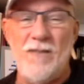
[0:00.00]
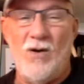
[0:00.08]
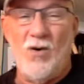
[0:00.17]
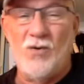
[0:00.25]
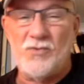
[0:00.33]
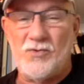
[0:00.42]

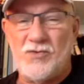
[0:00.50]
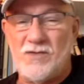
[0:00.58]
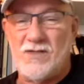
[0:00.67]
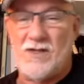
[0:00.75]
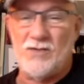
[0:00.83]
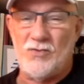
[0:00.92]
Outros
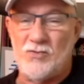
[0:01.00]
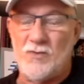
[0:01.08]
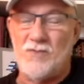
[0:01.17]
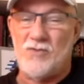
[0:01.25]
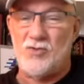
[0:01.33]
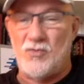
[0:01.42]
dizem que é
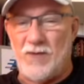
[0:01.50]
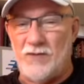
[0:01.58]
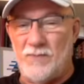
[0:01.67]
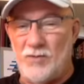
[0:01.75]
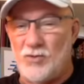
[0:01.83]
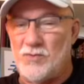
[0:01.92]

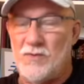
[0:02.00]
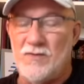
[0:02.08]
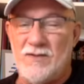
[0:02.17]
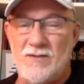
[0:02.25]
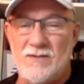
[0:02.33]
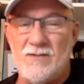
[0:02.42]
2024 para
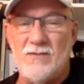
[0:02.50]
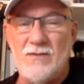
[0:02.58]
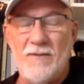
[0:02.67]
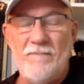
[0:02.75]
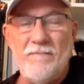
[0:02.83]
2025.